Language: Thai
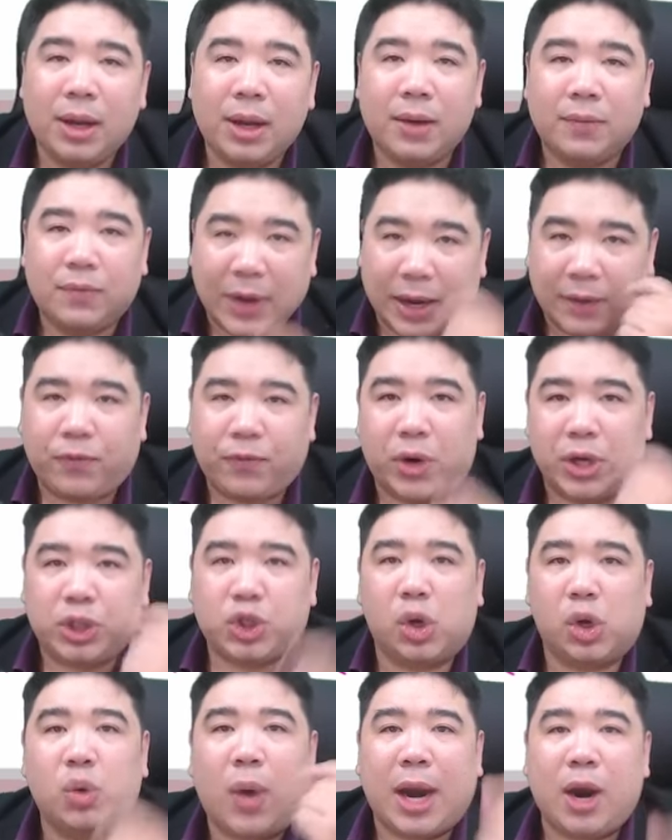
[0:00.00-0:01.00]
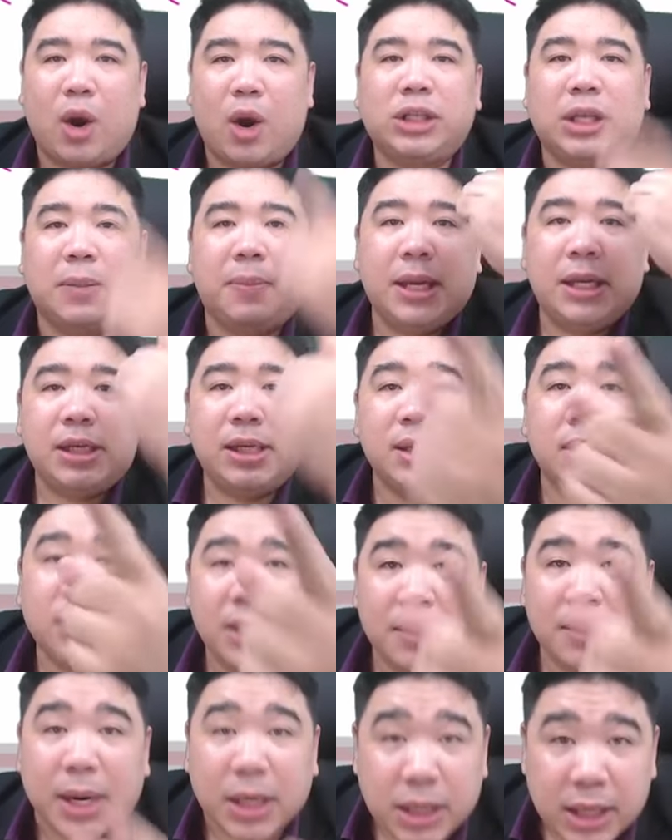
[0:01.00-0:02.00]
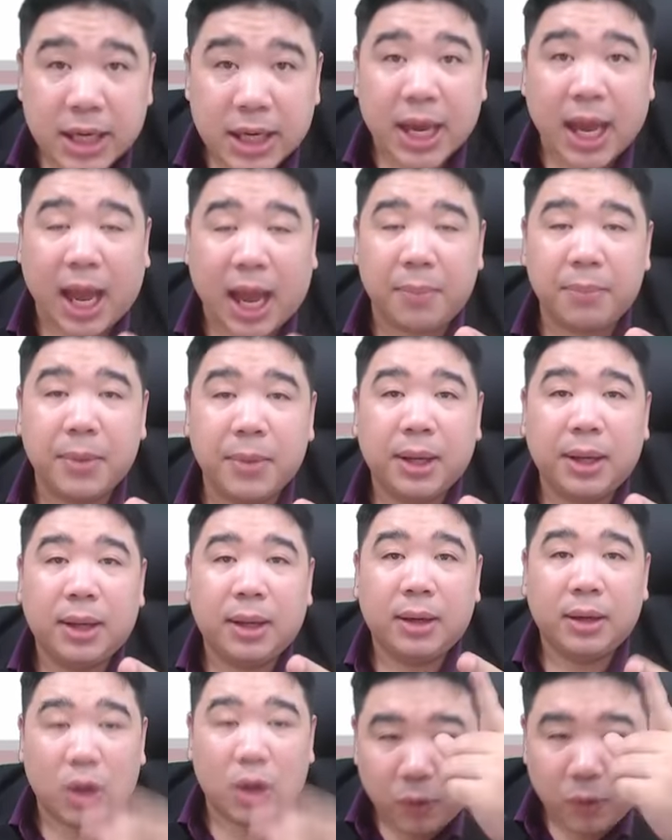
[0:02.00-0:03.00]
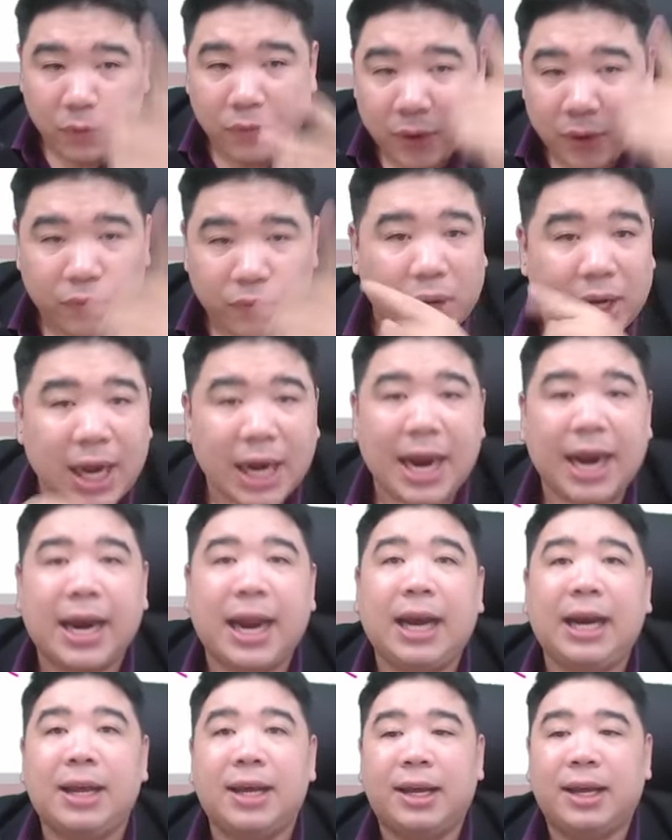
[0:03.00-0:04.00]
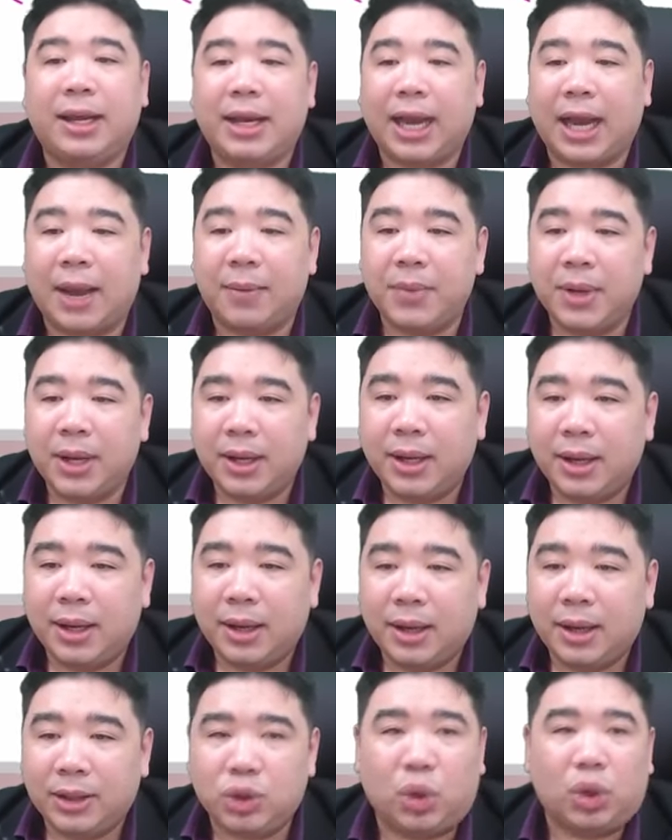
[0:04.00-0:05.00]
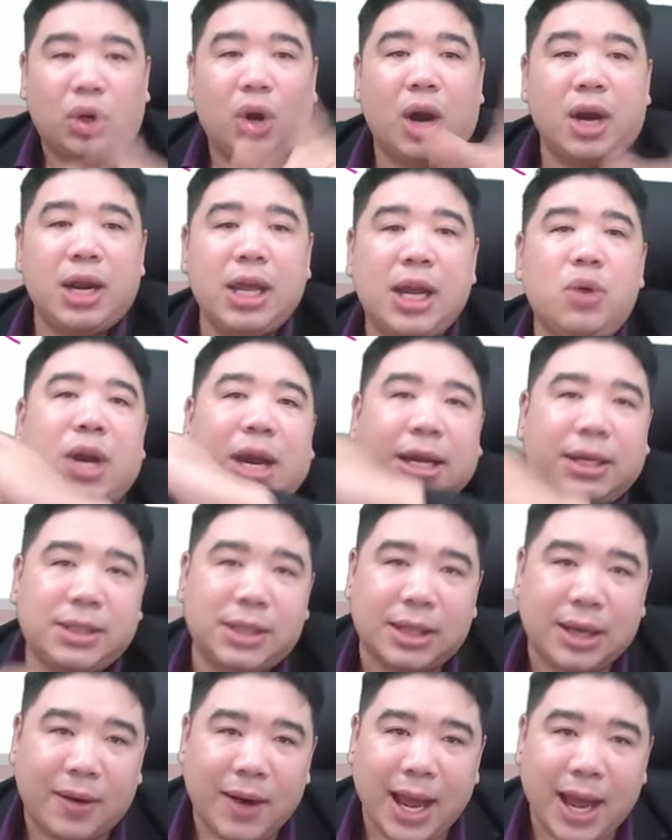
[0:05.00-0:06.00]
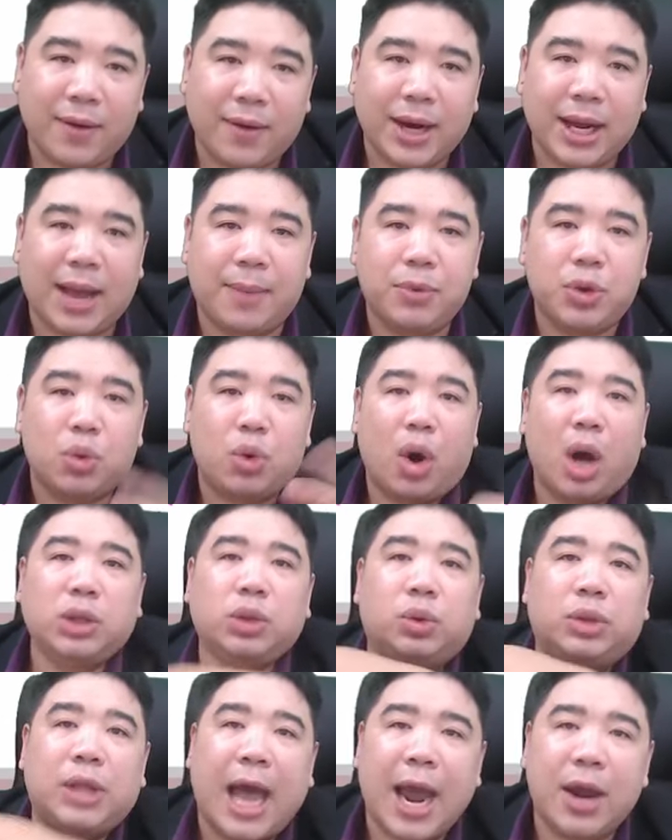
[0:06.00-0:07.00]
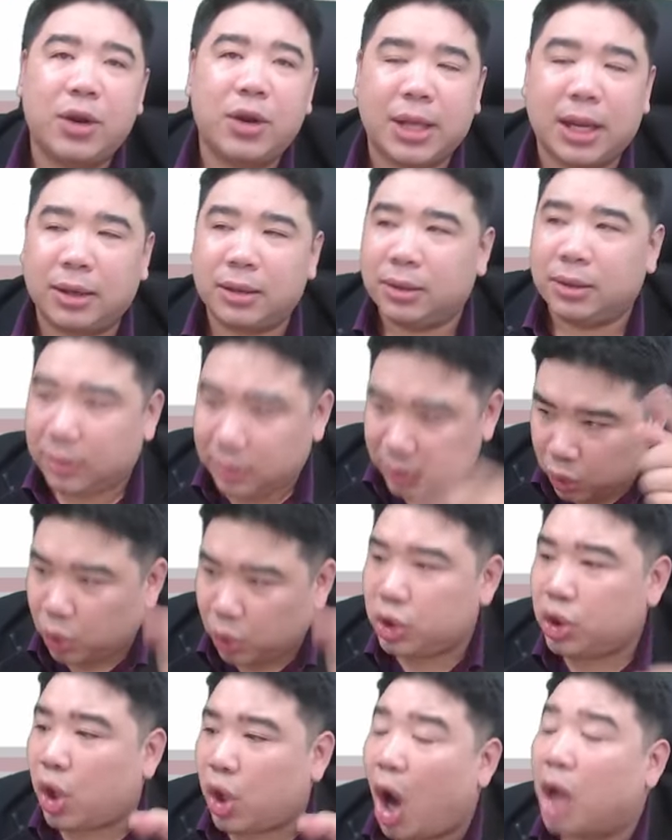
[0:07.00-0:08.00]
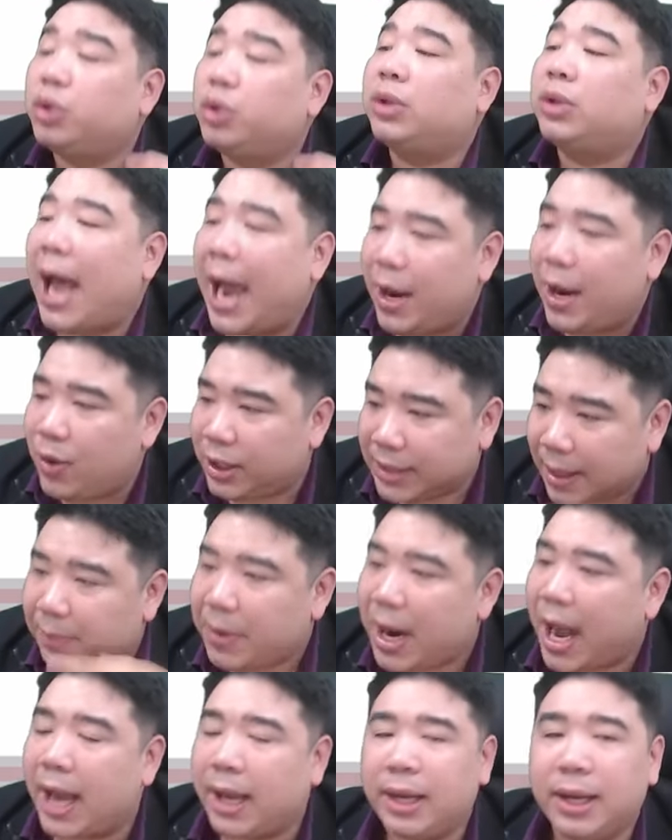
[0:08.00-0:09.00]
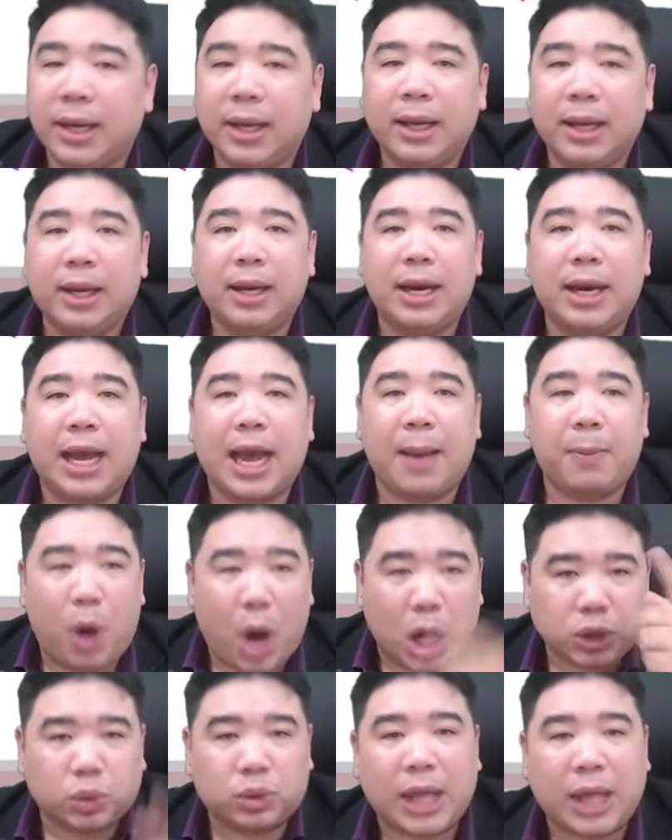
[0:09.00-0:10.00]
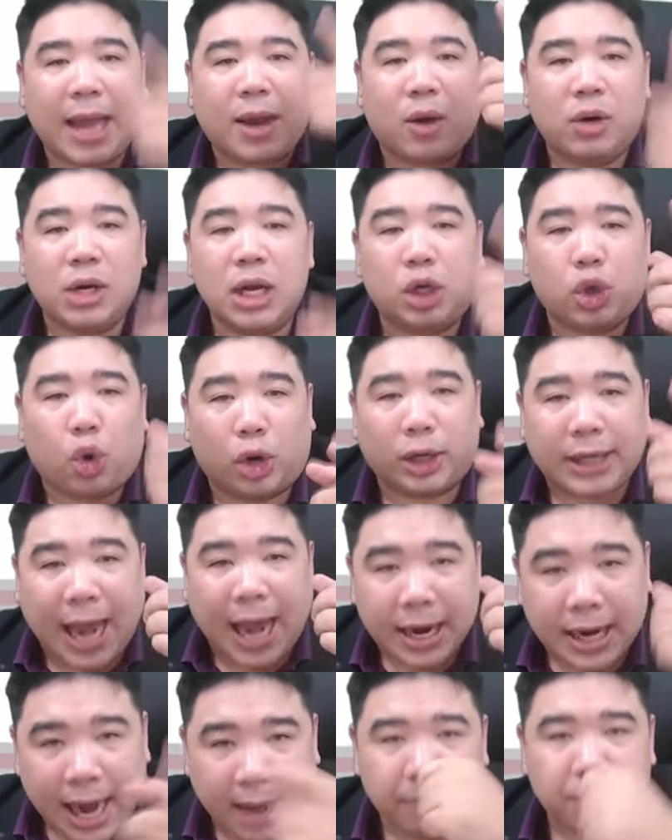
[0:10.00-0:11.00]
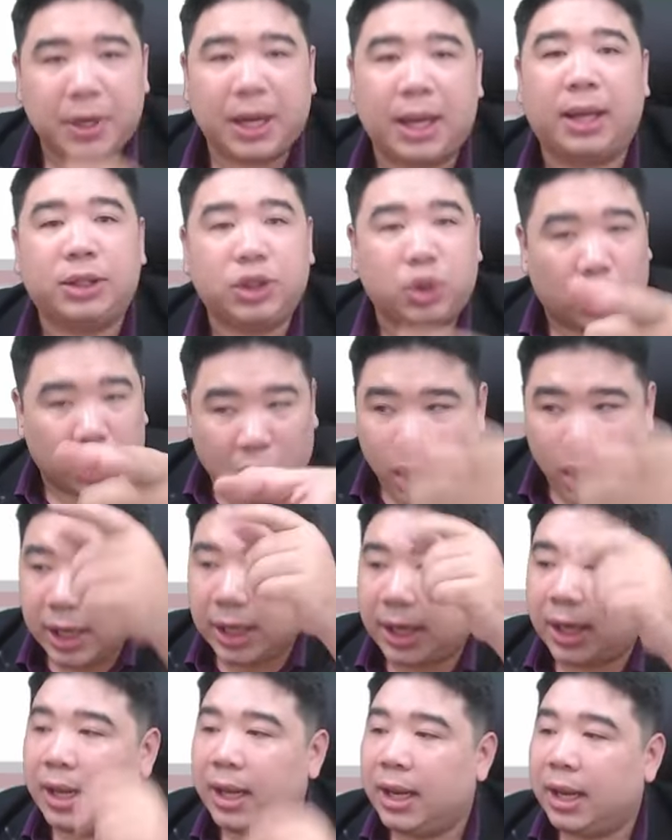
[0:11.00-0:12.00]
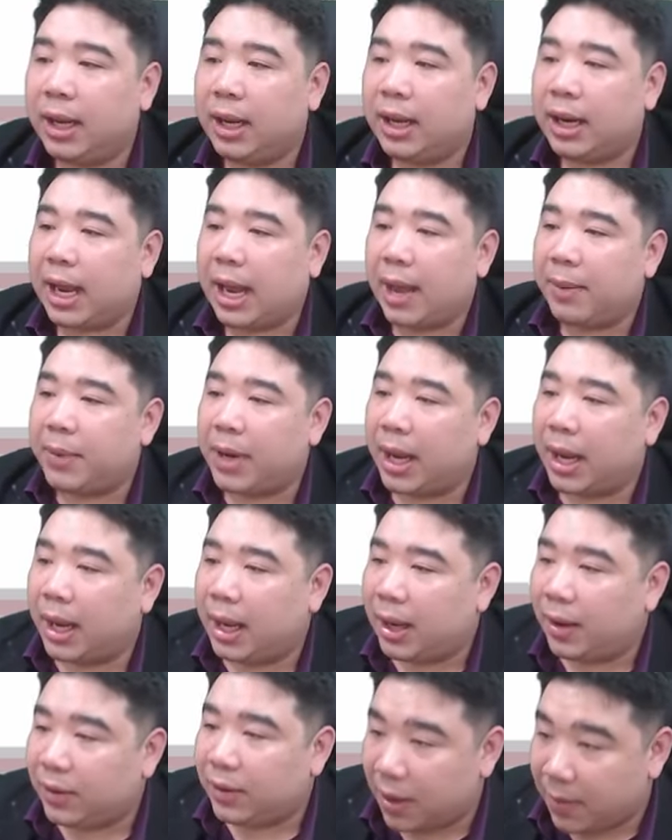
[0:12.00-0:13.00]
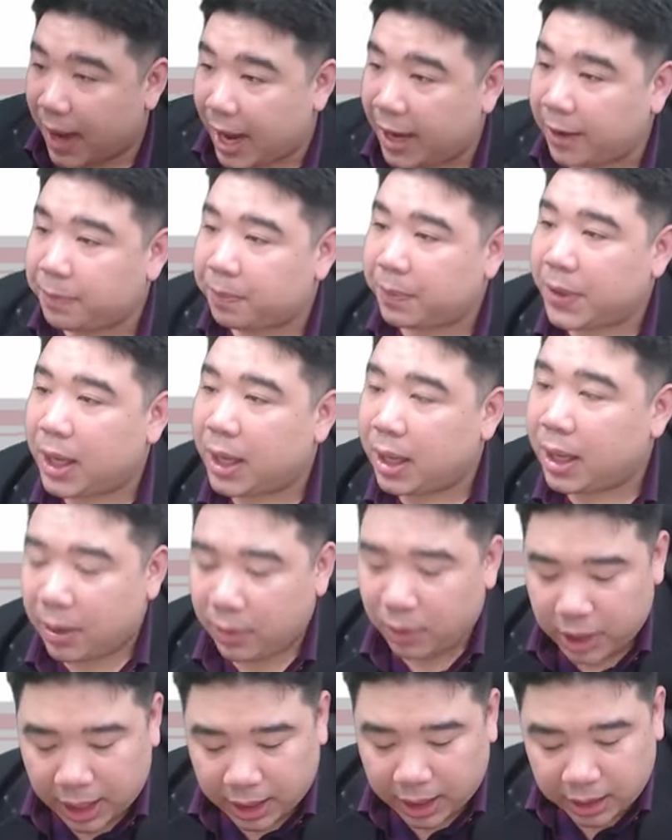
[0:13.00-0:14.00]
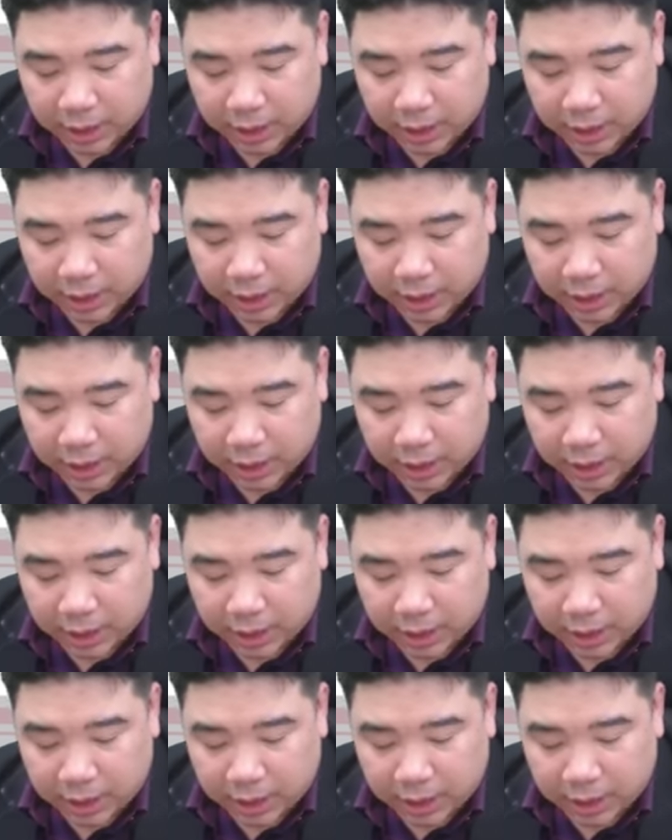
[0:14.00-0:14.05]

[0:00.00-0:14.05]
ฝึกฝนจนกว่าน้องจะมีชื่อขึ้นบัญชีครับ น้องต้องฝึกฝนขนาดนั้นเลยนะครับ โจทย์ข้อนี้อยู่ในหนังสือเราแล้วนะครับ อยู่ข้อสุดท้ายด้วยข้อสุดท้ายด้วยจำได้นะครับ ข้อสุดท้ายของเรื่องกฎการนับนะโจทย์ข้อนี้นะครับนะโอเคไหมเพราะนั้น